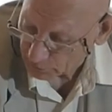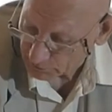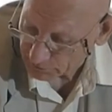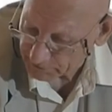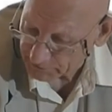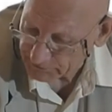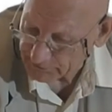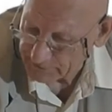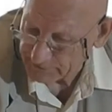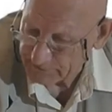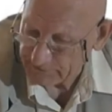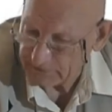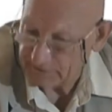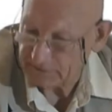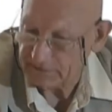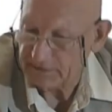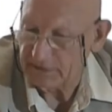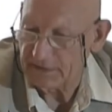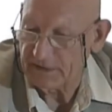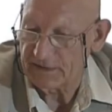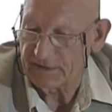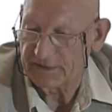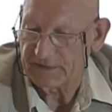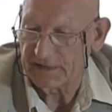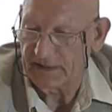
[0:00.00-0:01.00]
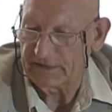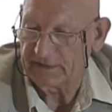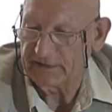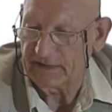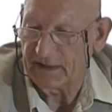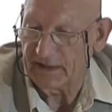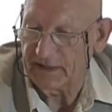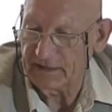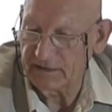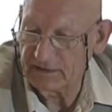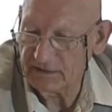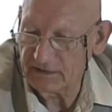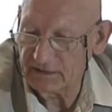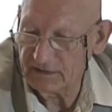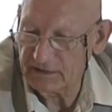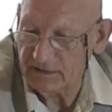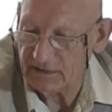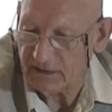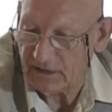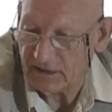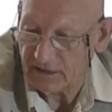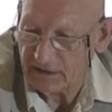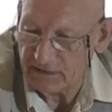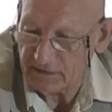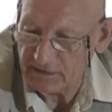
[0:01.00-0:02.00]
Und äh, seit einigen
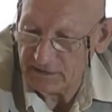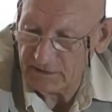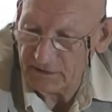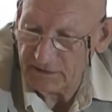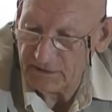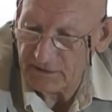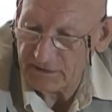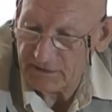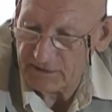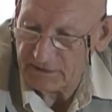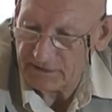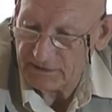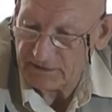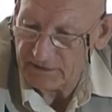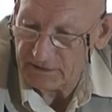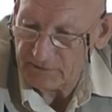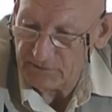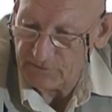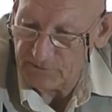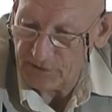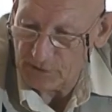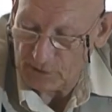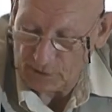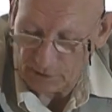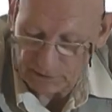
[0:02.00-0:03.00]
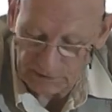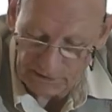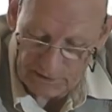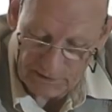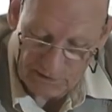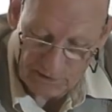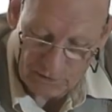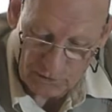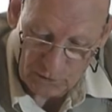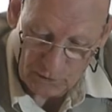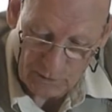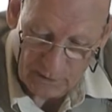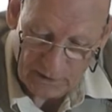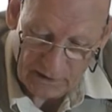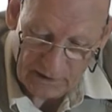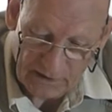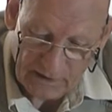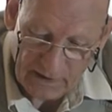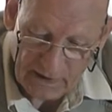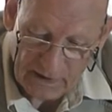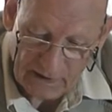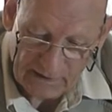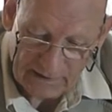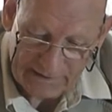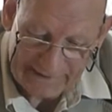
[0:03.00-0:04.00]
Jahren sind wir auch dazu
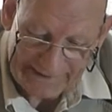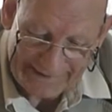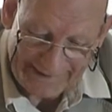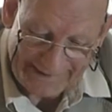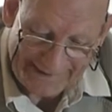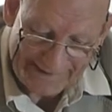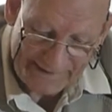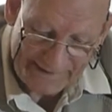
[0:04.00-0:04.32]
übergegangen, die